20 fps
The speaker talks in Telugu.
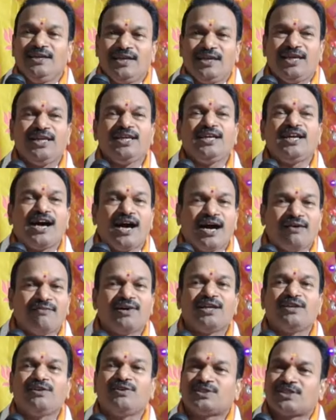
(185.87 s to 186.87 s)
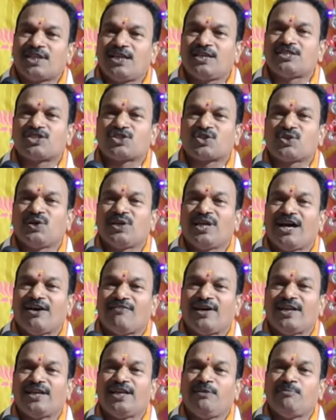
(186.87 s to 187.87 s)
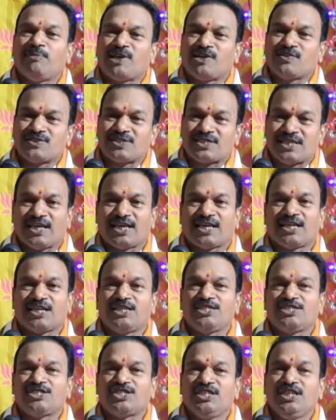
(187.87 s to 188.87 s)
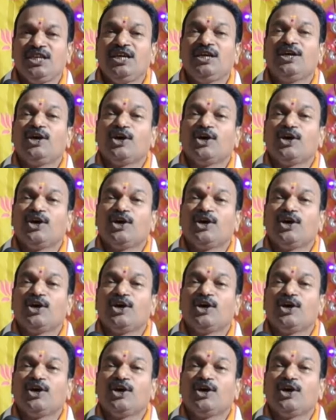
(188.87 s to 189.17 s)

ఏం కావాలో తెలుసుకొని అవన్నీ మనం సేకరించి